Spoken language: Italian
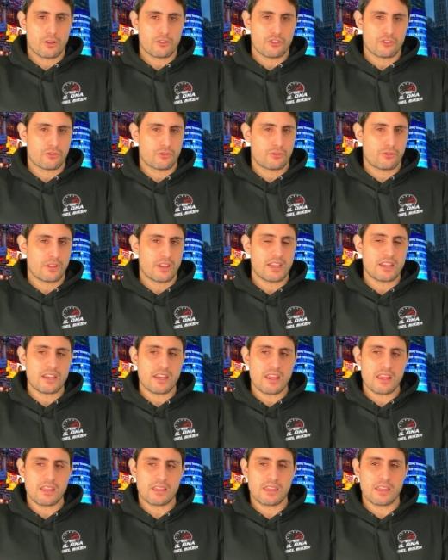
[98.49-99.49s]
Cioè sono delle
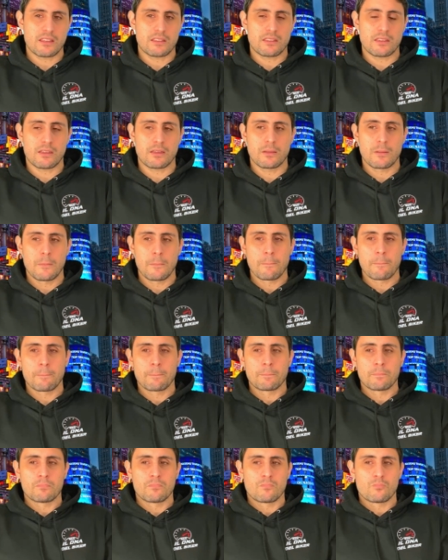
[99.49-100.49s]
naked,
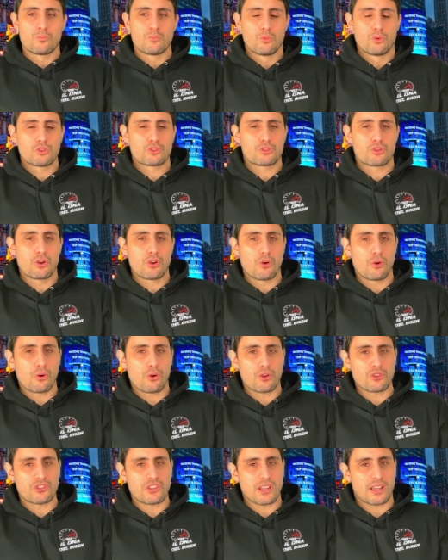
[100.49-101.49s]

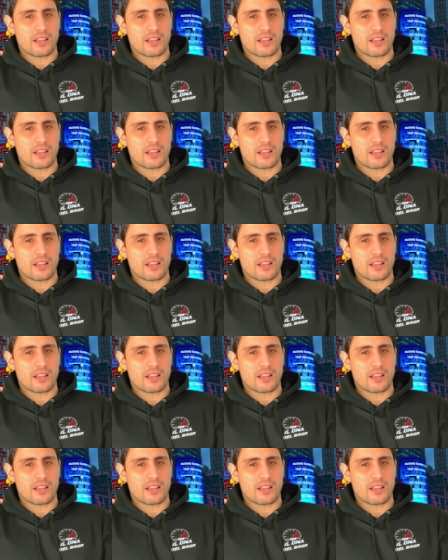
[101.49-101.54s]
muscolose,